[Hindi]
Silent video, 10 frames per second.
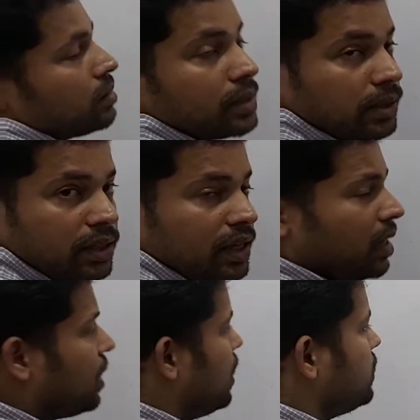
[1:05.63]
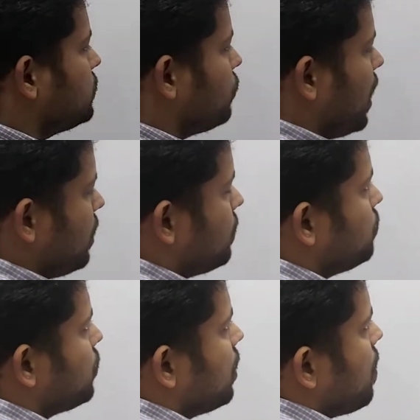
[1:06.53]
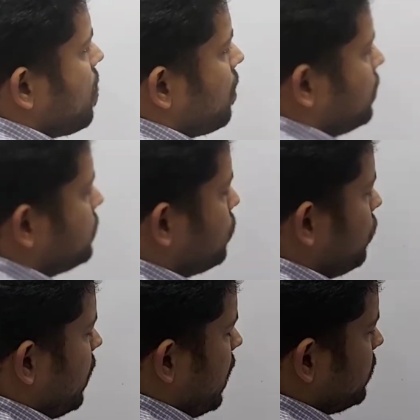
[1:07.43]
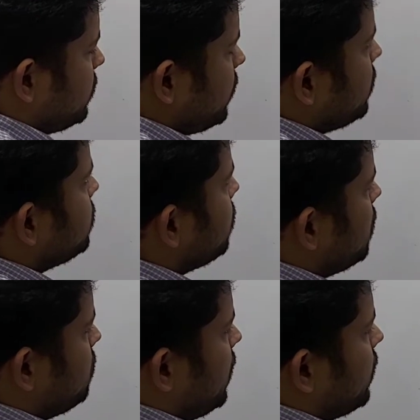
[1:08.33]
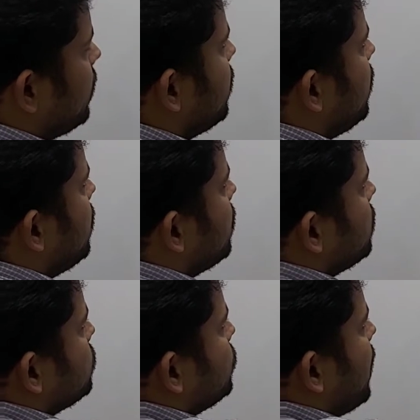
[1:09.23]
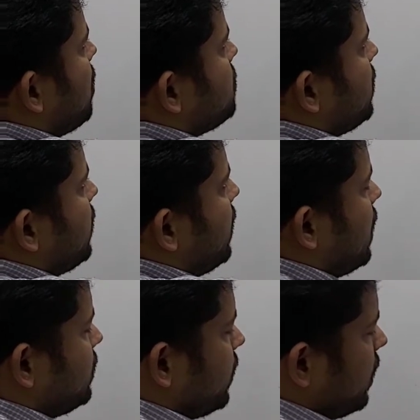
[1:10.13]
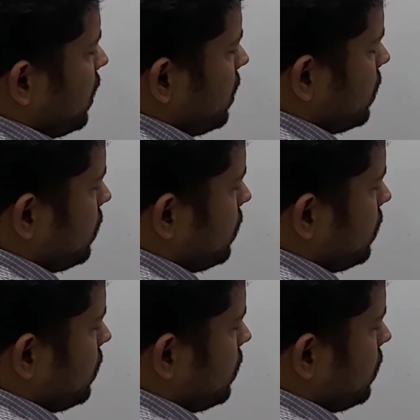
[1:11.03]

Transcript: कितनी है एन स्क्वायर सो एस टेन जब हम लिखेंगे सो so यहां पर टेन आ जाएगा